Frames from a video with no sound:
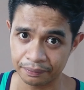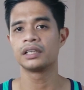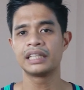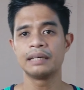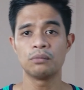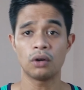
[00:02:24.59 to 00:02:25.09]

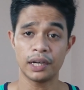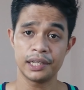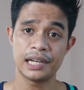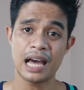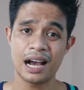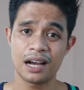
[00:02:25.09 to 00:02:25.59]
Hindi mo
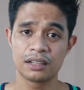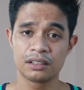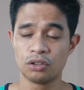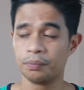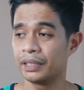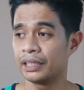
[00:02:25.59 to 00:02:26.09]
kailangan
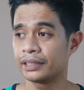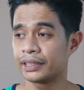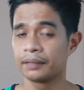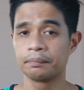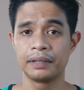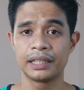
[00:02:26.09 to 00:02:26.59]

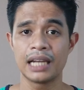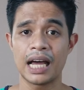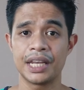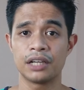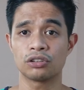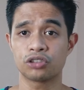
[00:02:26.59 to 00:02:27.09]
gumising
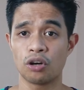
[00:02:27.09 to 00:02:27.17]
bigla ng